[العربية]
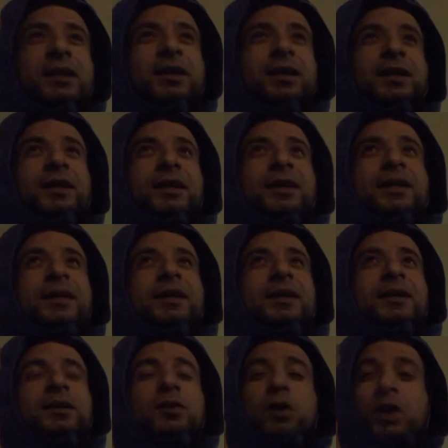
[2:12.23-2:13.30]

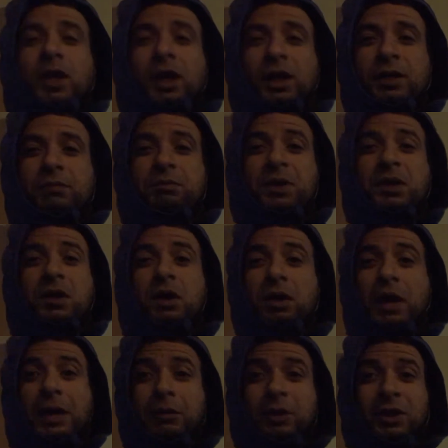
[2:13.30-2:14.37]
آه، رائع براق
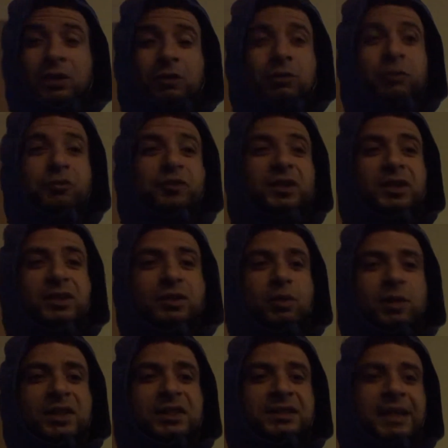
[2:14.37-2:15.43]
قوي وفي
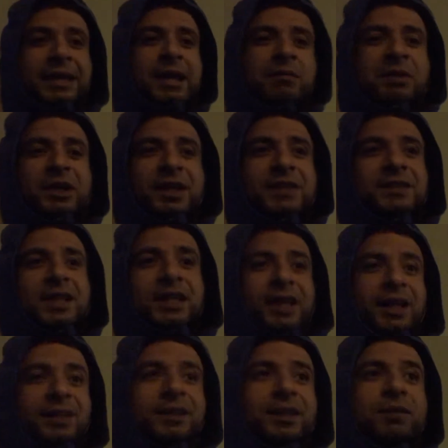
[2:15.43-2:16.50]
دول زي امريكا زي
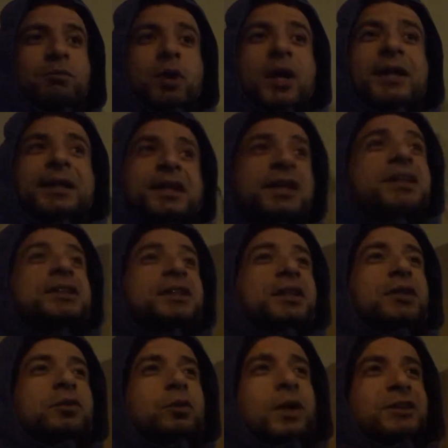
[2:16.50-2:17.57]
كندا مهاجرين
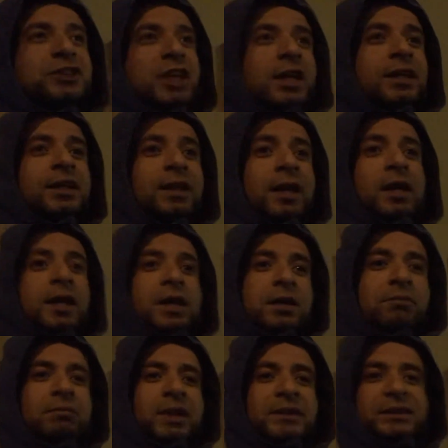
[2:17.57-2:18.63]
كتير واشكال كده
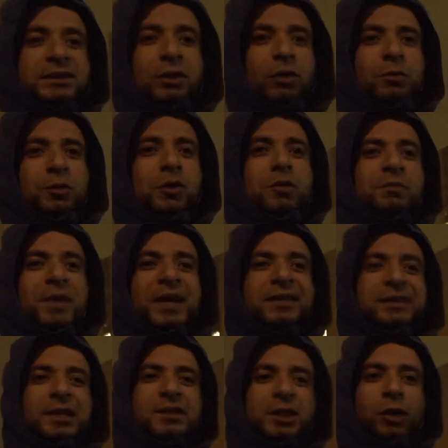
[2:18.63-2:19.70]
بس عمرهم ما
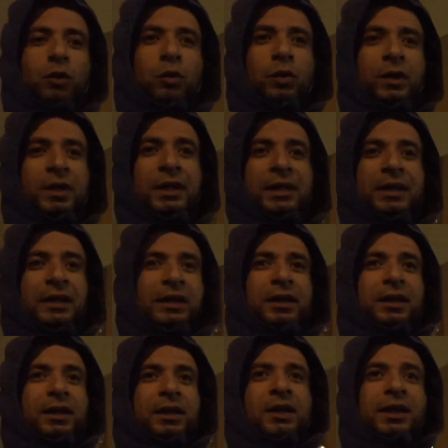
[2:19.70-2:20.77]
يتسقوا
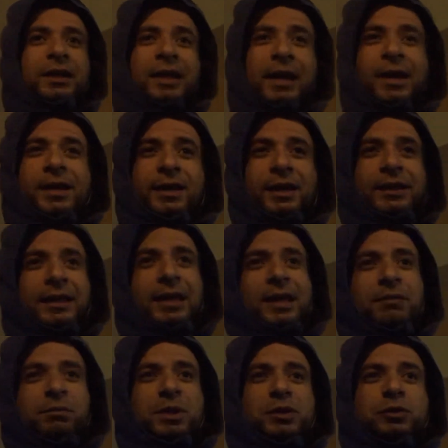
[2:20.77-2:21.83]

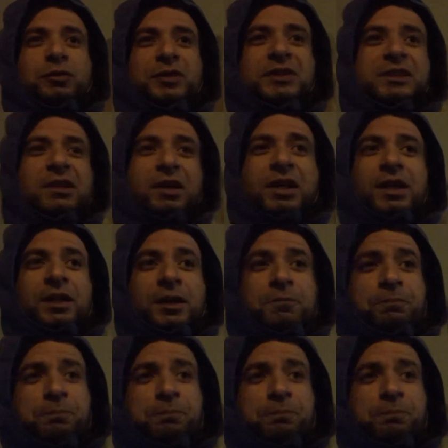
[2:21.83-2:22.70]
الكيان برضو في اسرائيل